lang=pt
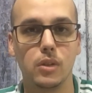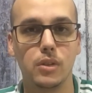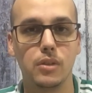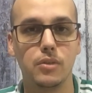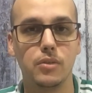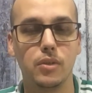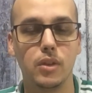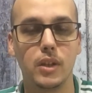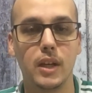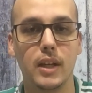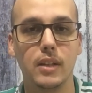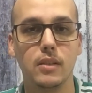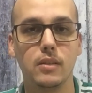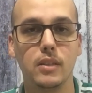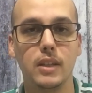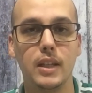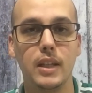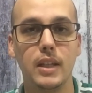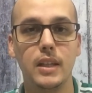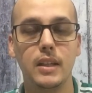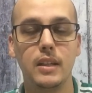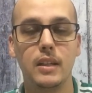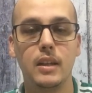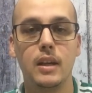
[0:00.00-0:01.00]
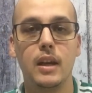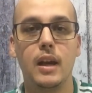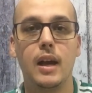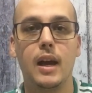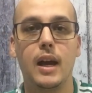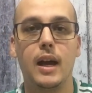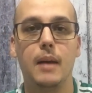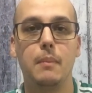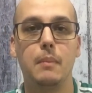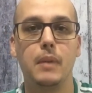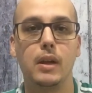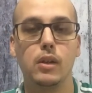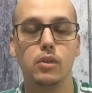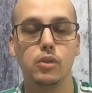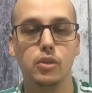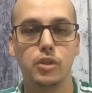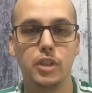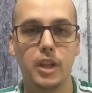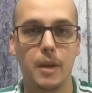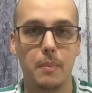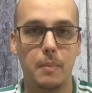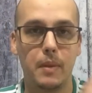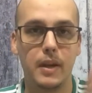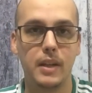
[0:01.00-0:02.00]
o advogado dele. A Malu
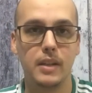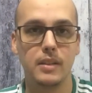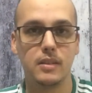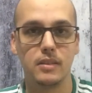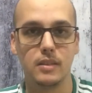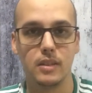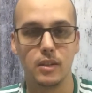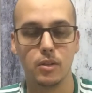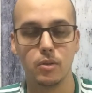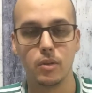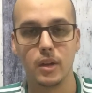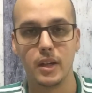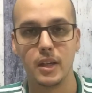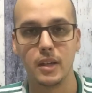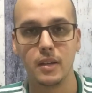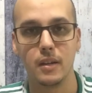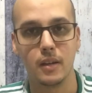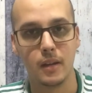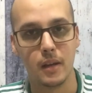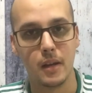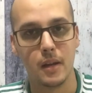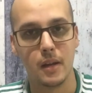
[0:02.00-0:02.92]
já apareceu aí